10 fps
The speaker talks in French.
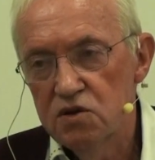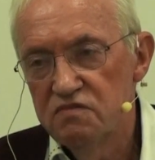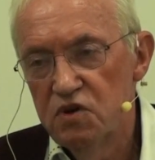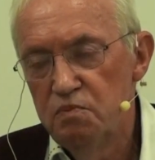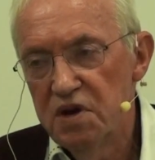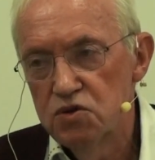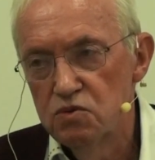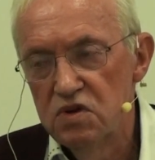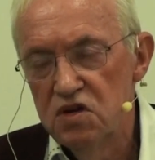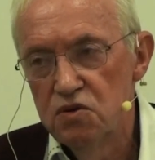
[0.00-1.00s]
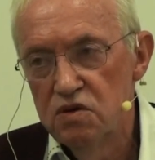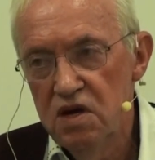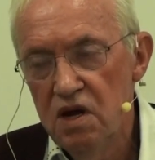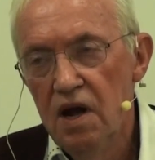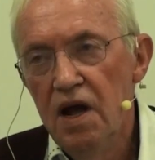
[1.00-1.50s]
81 personnes
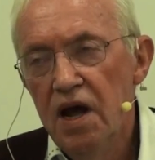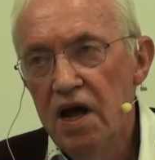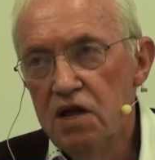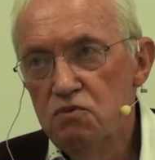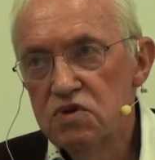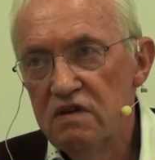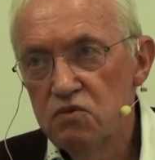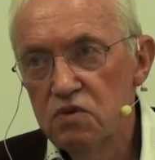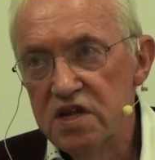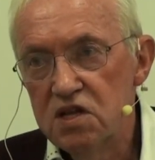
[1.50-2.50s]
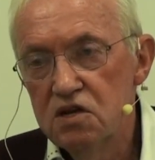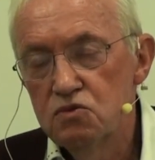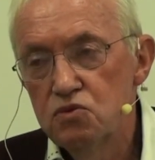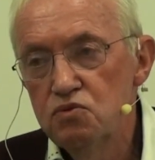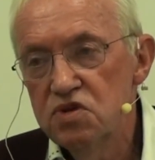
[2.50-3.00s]
auditionnées et nous avons
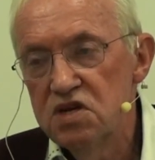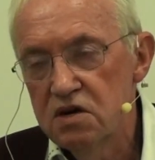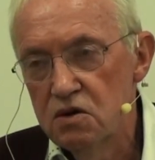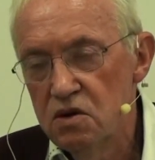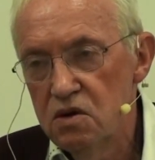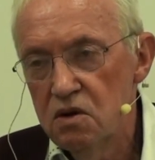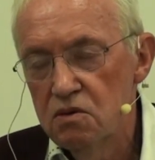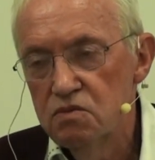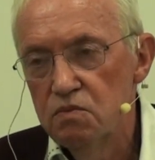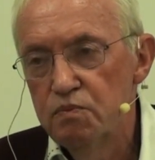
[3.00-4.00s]
été tous d'accord